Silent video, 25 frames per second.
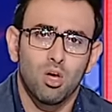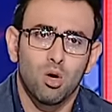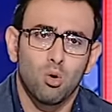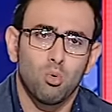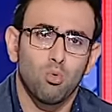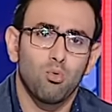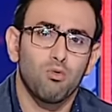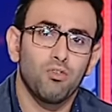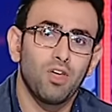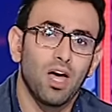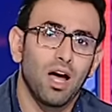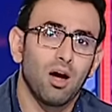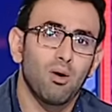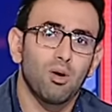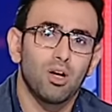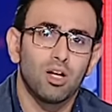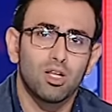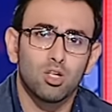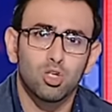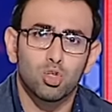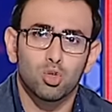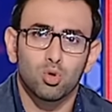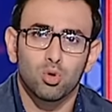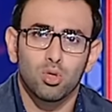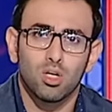وفي حوالين
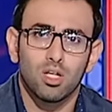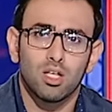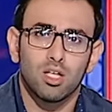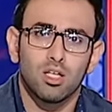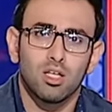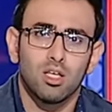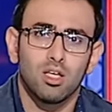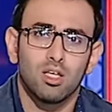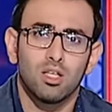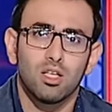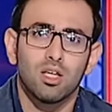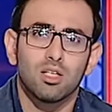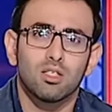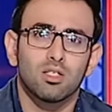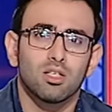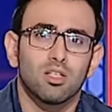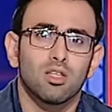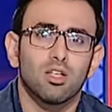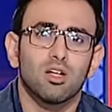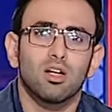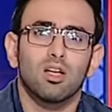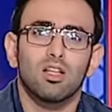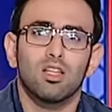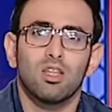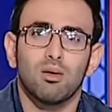الشغلانه دي ناس
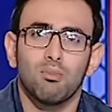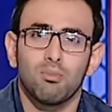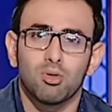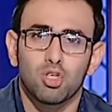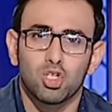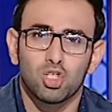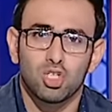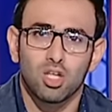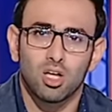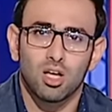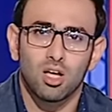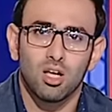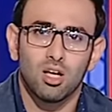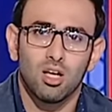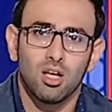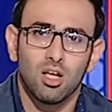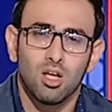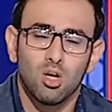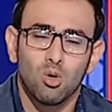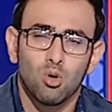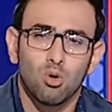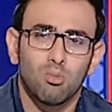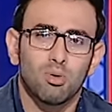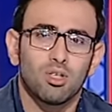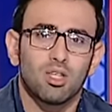كتير جدا بتشتغل
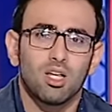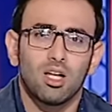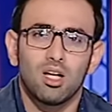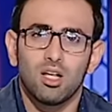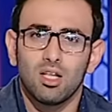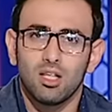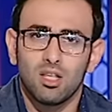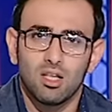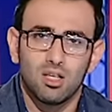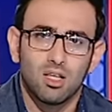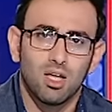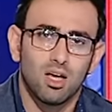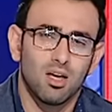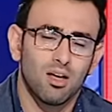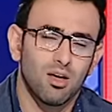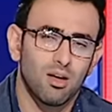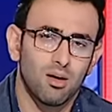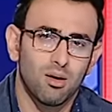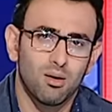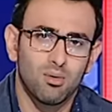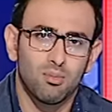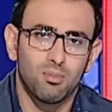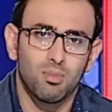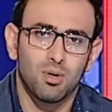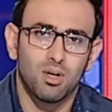وبالتالي ده